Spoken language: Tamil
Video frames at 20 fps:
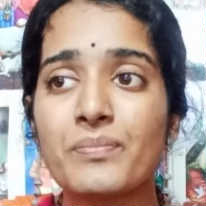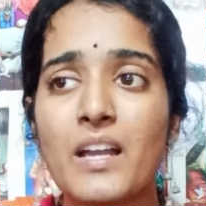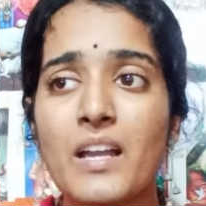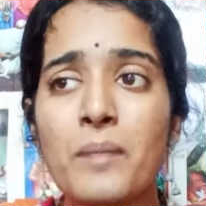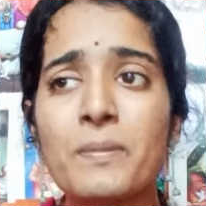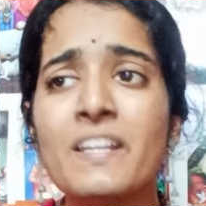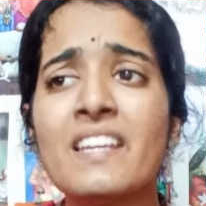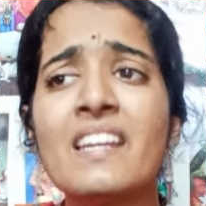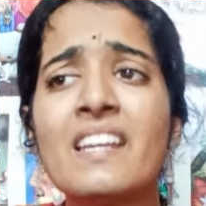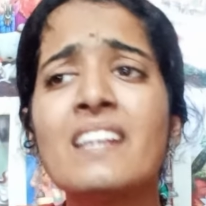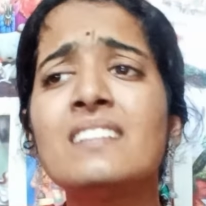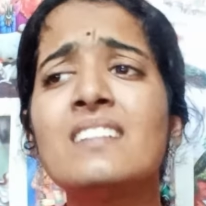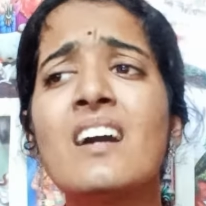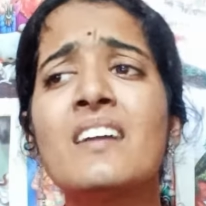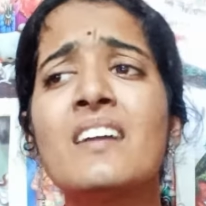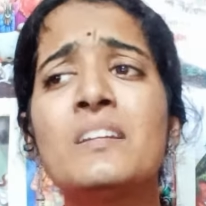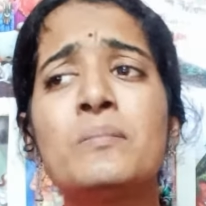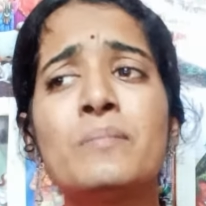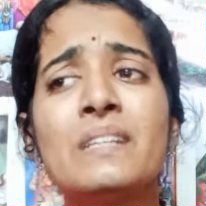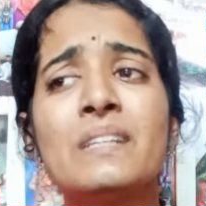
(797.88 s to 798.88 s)
அப்படியே
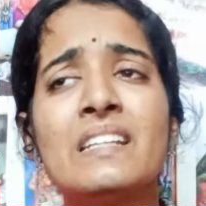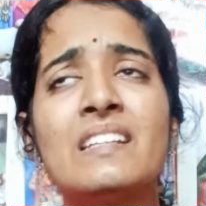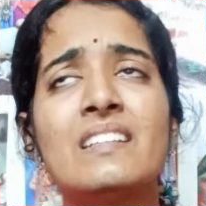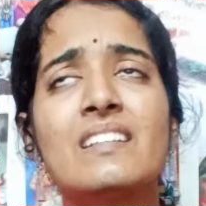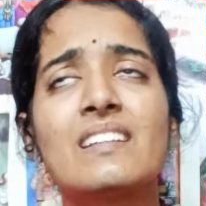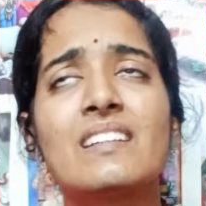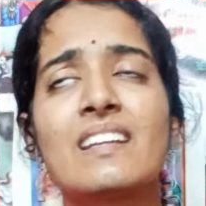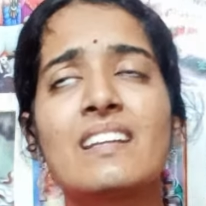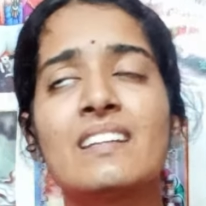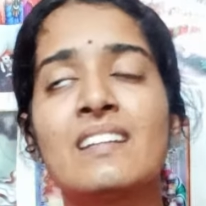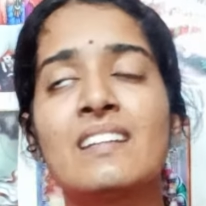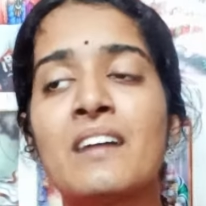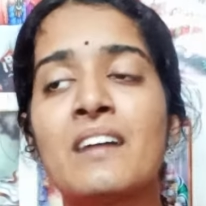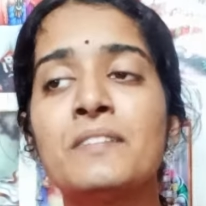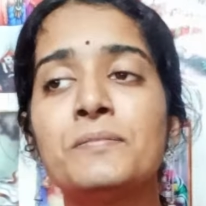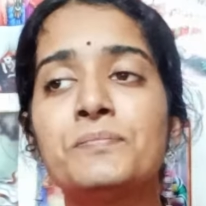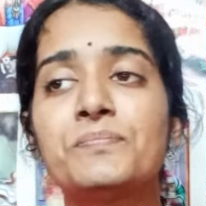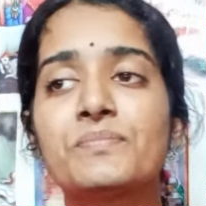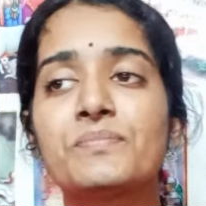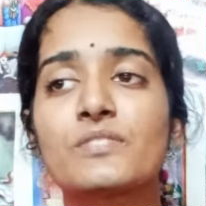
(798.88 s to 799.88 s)
தானம் பண்ணிட்டு
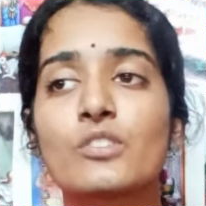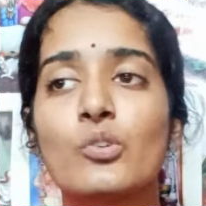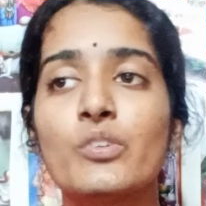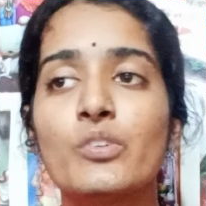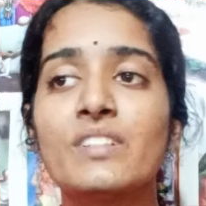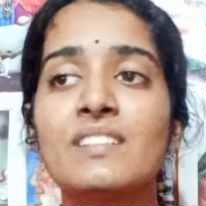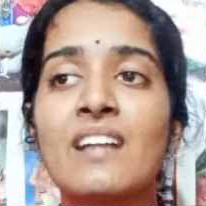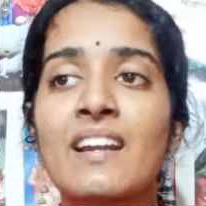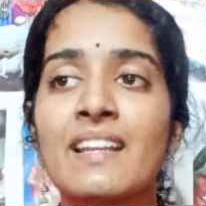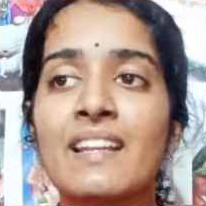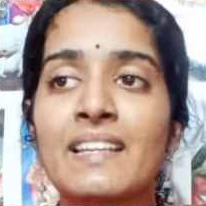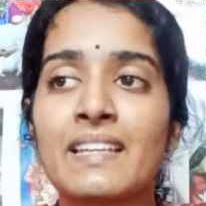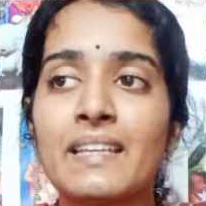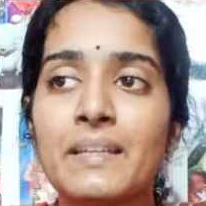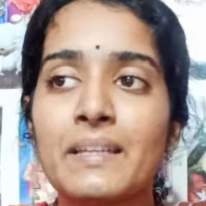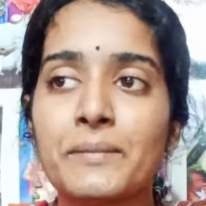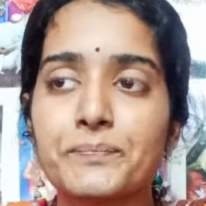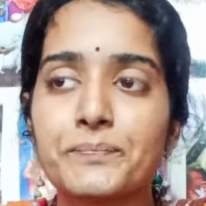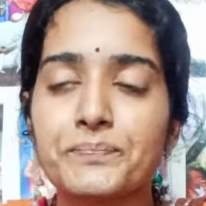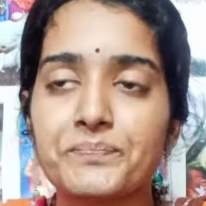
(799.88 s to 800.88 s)
நான் ஒரு
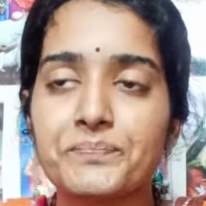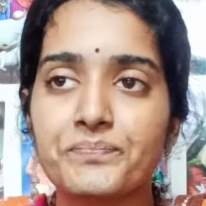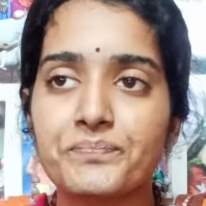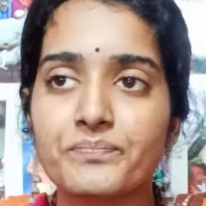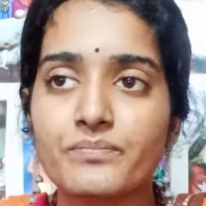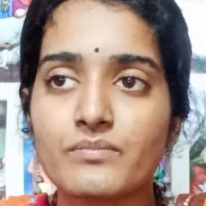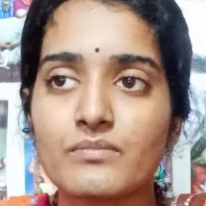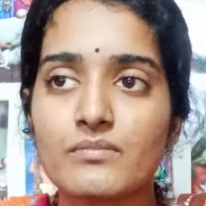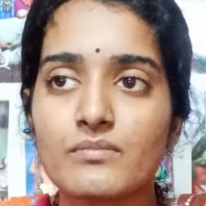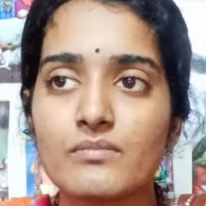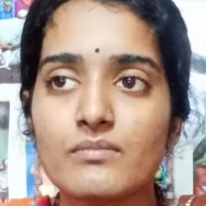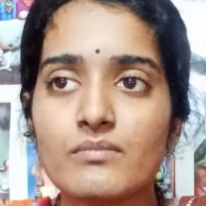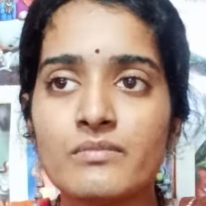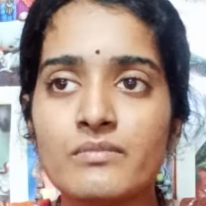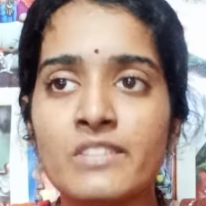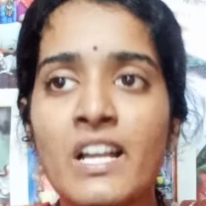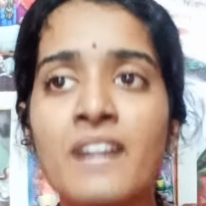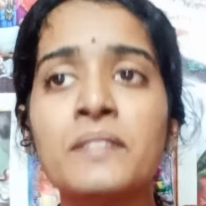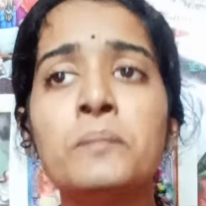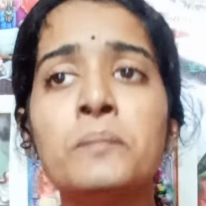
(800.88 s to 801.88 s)
நாளைக்கி
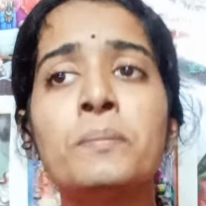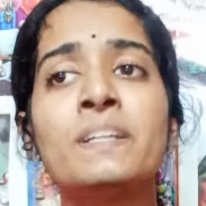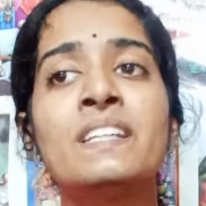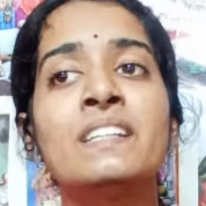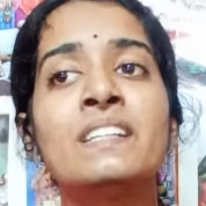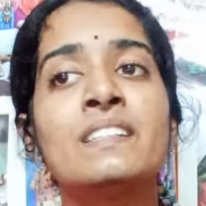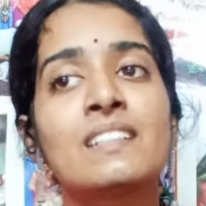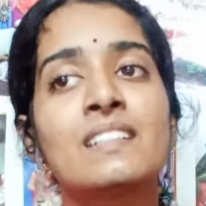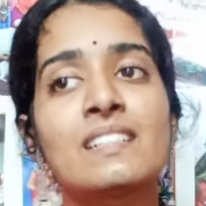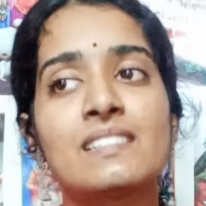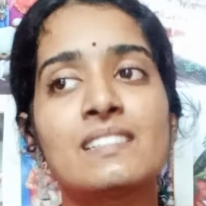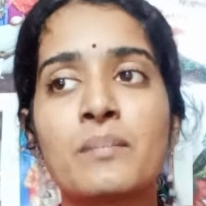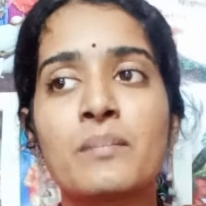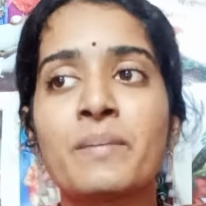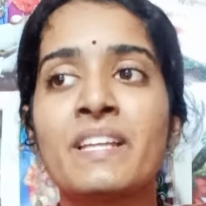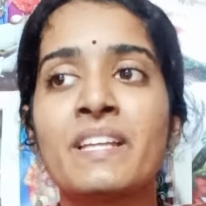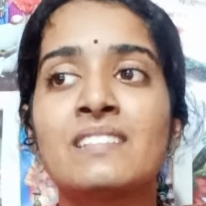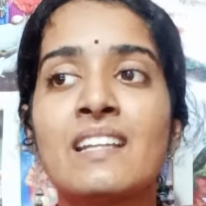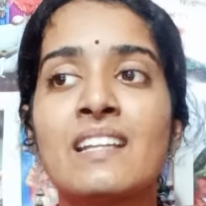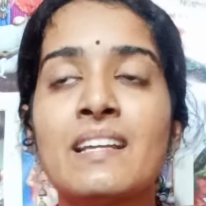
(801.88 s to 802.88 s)
தானம் பண்ணிட்டு இருக்கிற
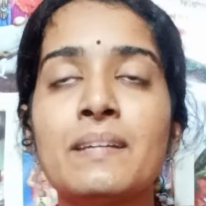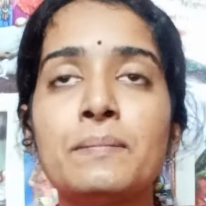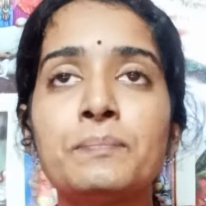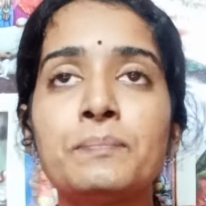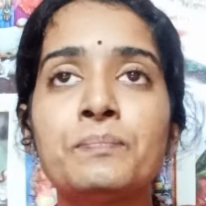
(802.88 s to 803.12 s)
சமயத்தில்